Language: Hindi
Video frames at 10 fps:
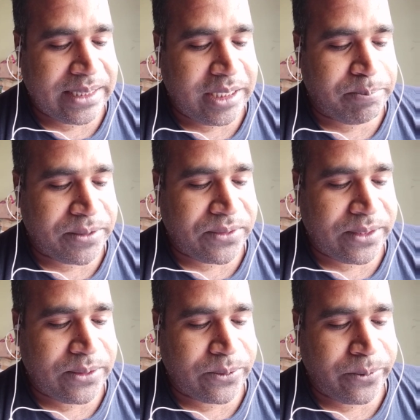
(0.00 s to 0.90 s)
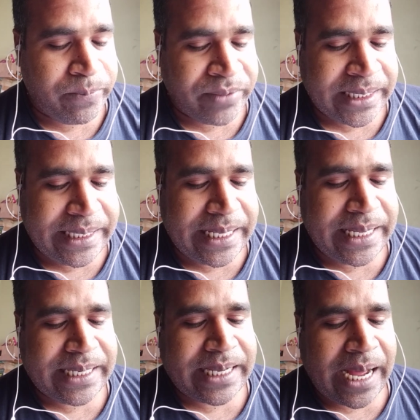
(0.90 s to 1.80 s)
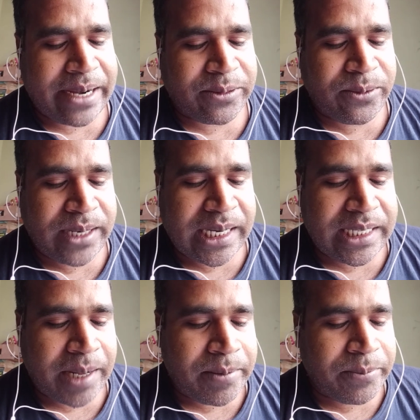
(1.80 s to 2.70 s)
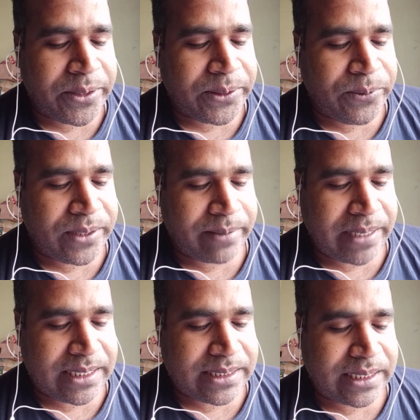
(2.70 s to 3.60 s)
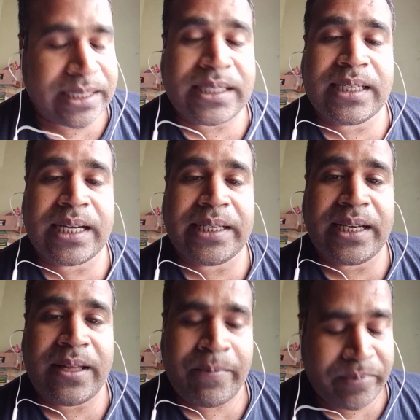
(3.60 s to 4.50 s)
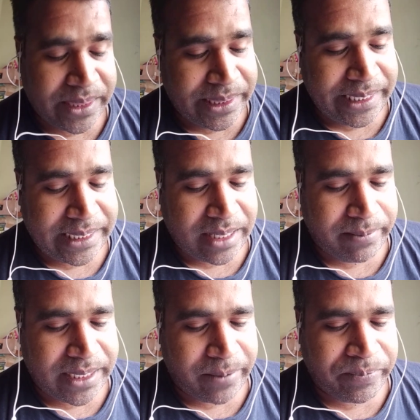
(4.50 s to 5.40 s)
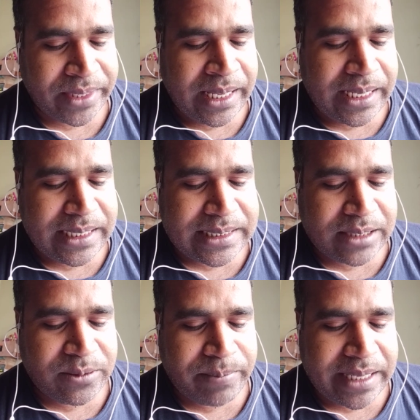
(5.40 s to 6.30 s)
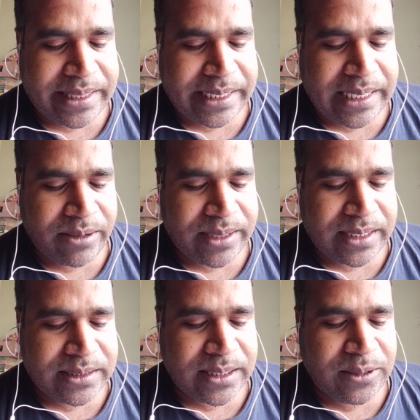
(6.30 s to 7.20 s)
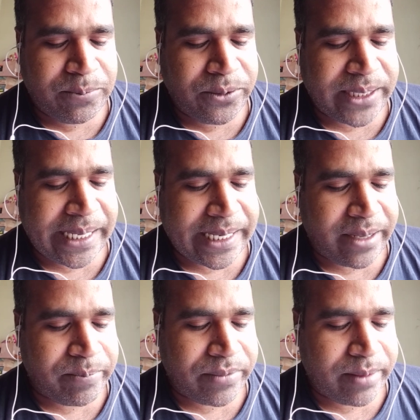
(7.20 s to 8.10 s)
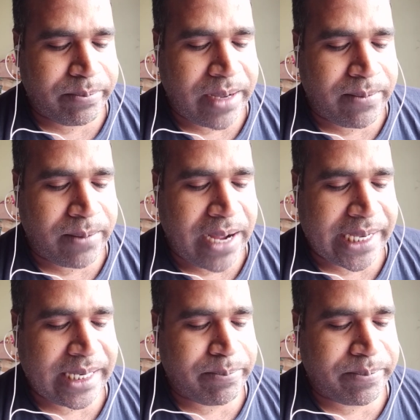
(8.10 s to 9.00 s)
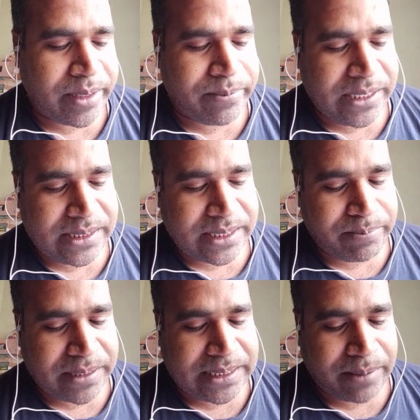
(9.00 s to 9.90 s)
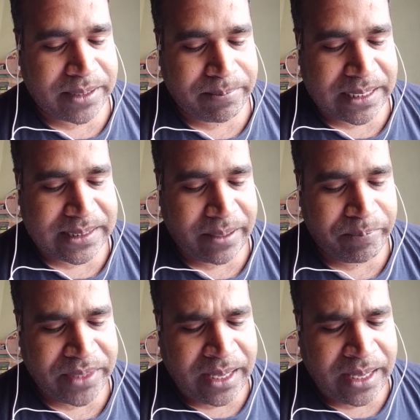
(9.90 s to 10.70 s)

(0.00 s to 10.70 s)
दीप सिद्धू की एक कार दुर्घटना में मृत्यु के बाद संगठन का यह नेता बना इसका जो पैतृक गांव है जल्लूपुर खैरा बाबा भाकला अमृतसर पंजाब के पास है